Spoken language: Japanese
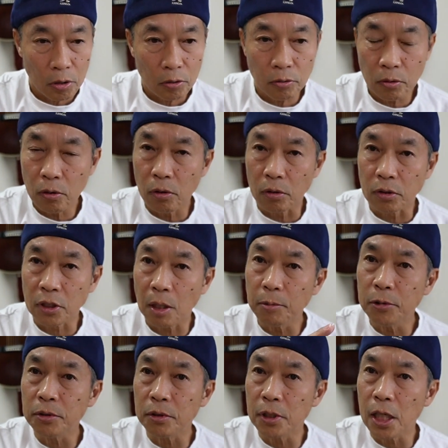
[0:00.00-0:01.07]
の
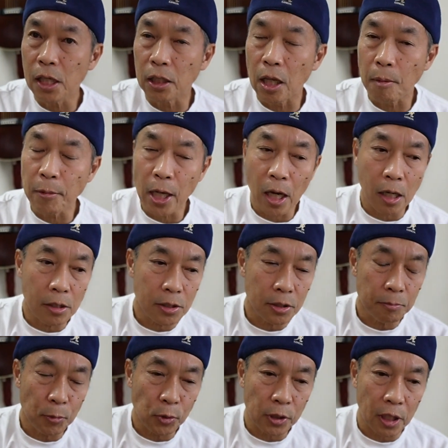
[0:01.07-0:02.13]
サブスクなんかであまり配
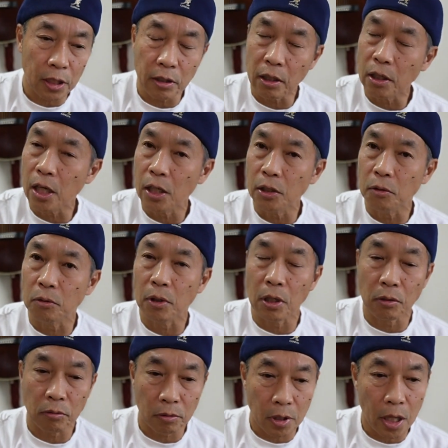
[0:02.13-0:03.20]
信もされてないような
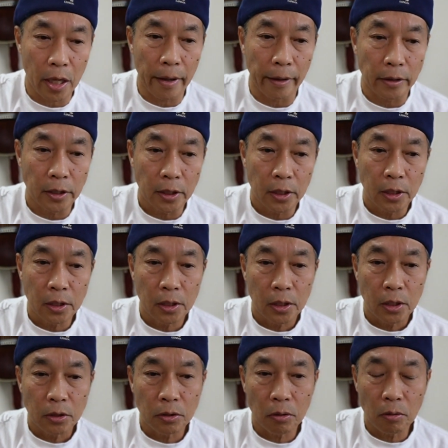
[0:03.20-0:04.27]
ので、
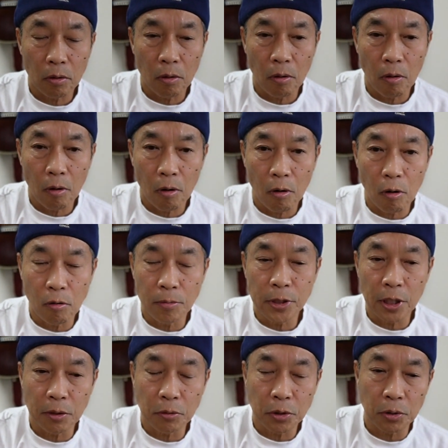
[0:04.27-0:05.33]
そのお
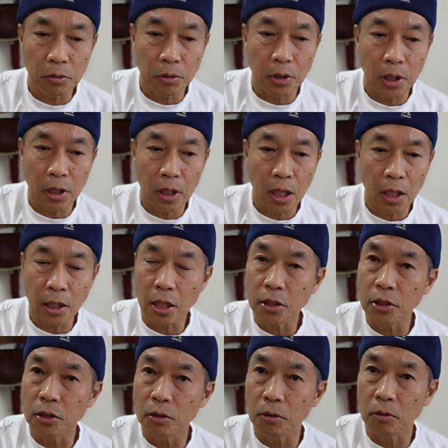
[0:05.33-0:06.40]
店の人に
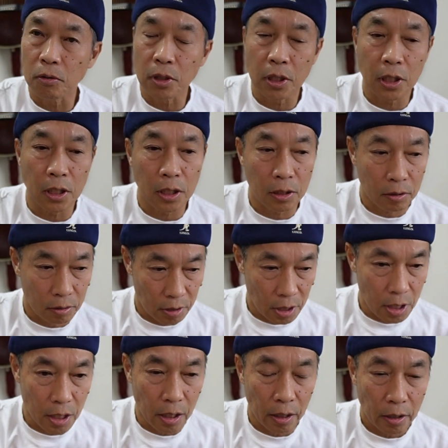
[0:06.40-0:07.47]
話を聞い
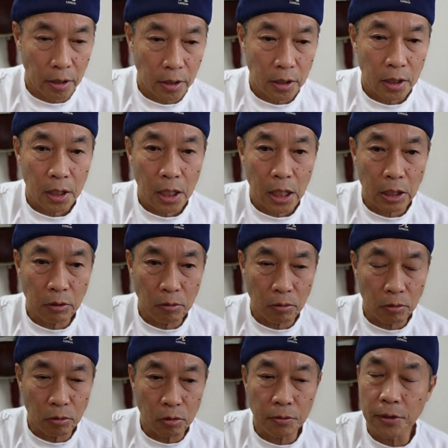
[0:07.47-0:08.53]
て、
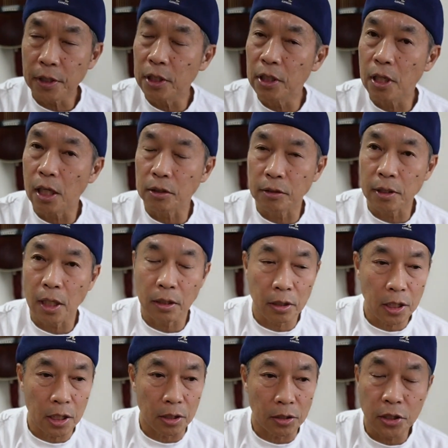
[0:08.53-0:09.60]
ドルフィンギターズさん
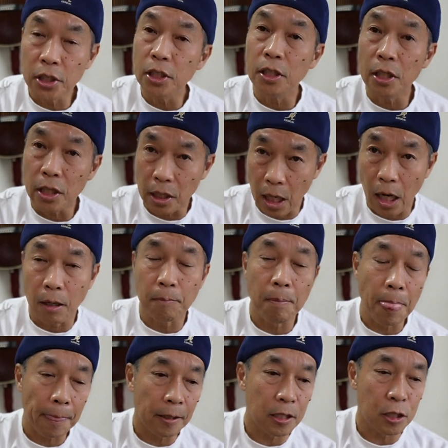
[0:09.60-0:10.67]
に CD が、
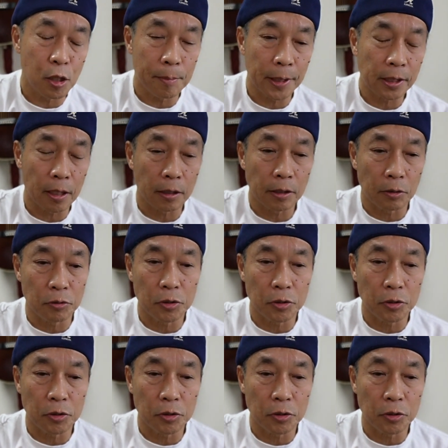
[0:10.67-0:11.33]
岸辺正明さん